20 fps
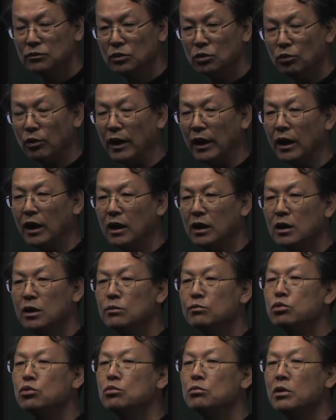왜?
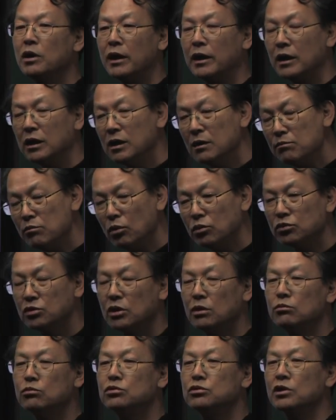북미 간의
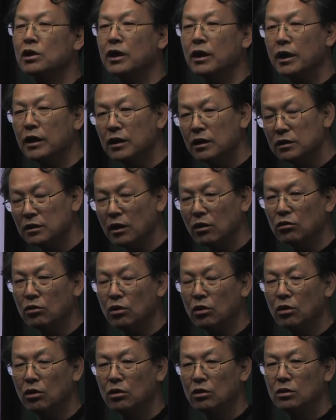근본적인 문제가
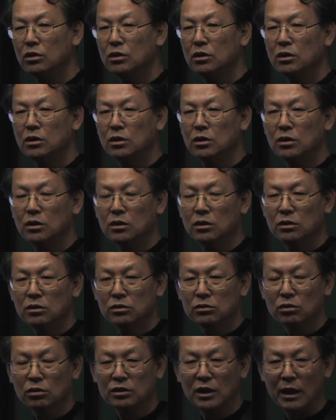해결되고
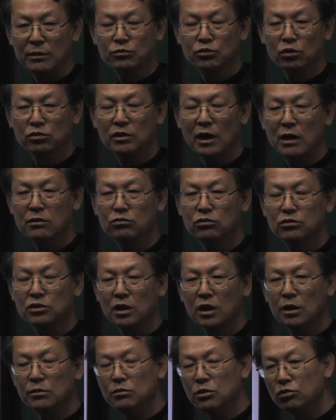또 남쪽
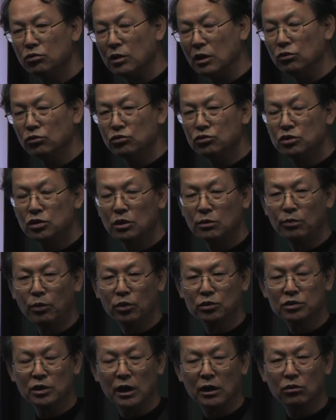당국자가 미국의 눈치를
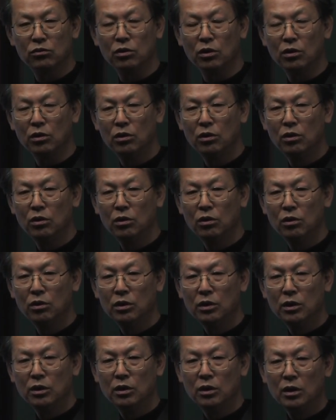보지 않고
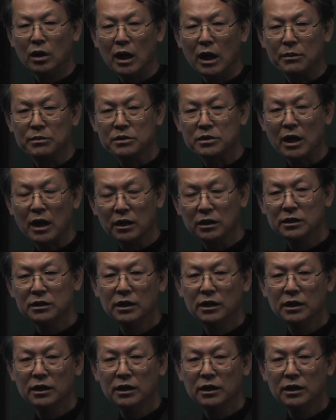합의상을